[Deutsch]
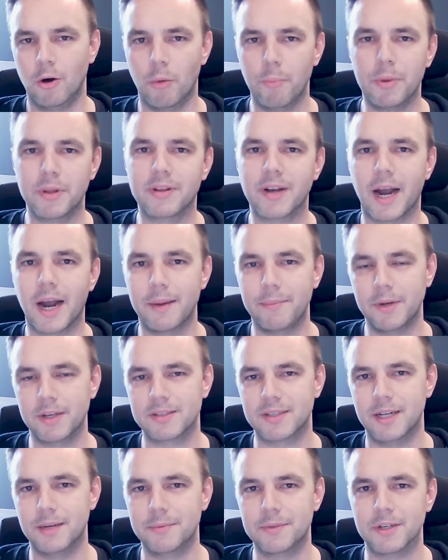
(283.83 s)
und betreiben ja
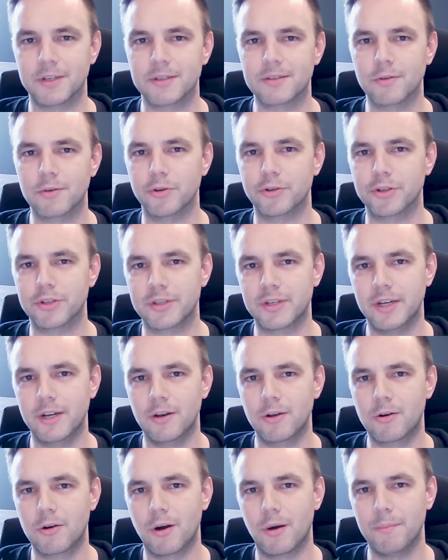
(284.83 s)
selbst als Deutsche
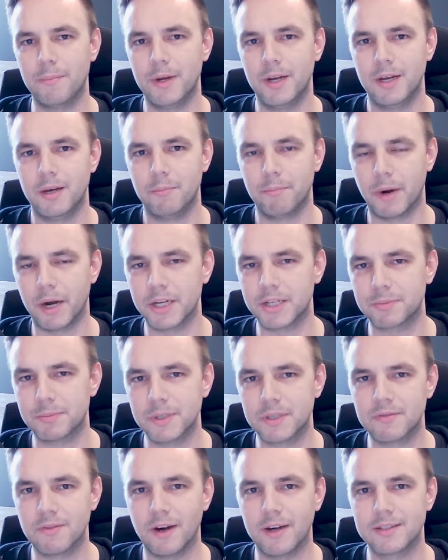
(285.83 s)
Telekom
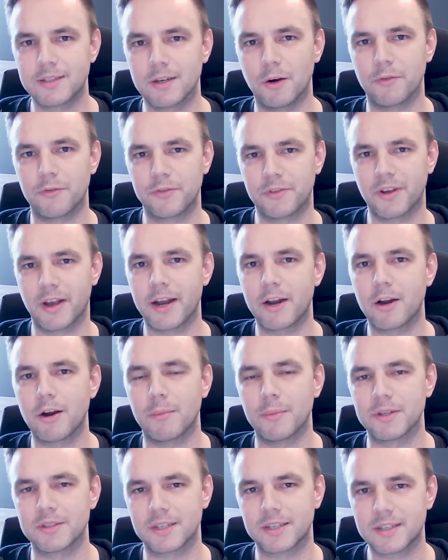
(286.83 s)
beispielsweise auf
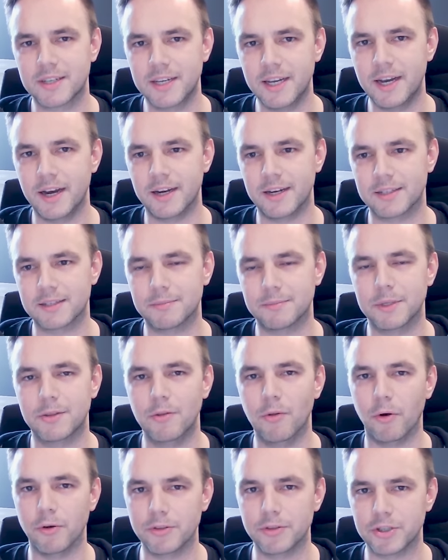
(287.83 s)
3,6
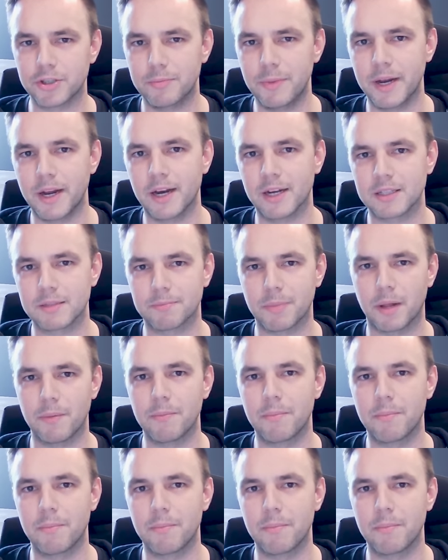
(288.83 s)
GHz mit 90 MHz